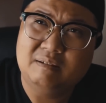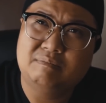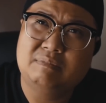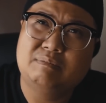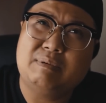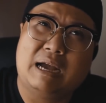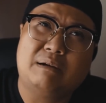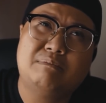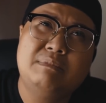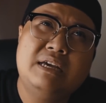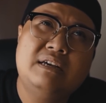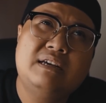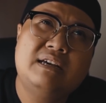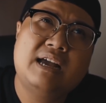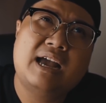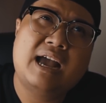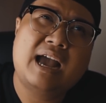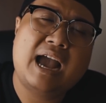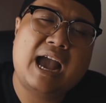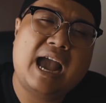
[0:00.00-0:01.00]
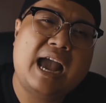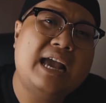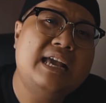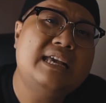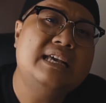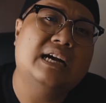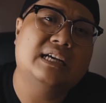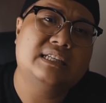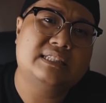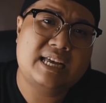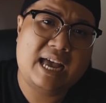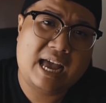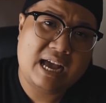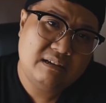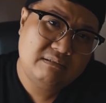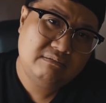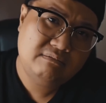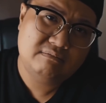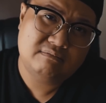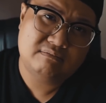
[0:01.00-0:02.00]
bạn biết 2 giờ
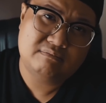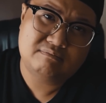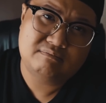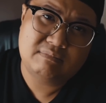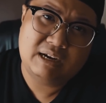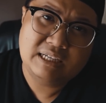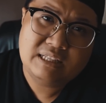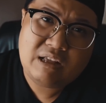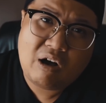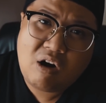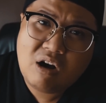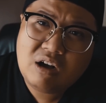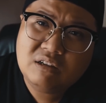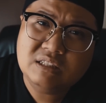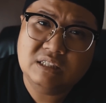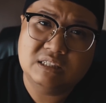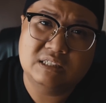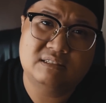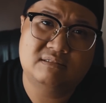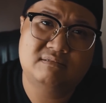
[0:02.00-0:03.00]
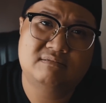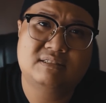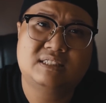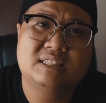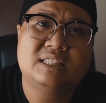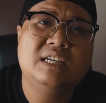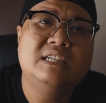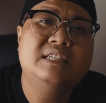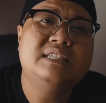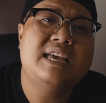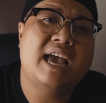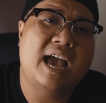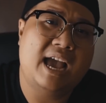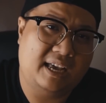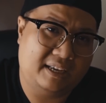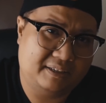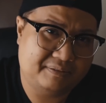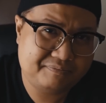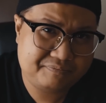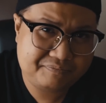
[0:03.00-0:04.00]
sáng mới đón được sư về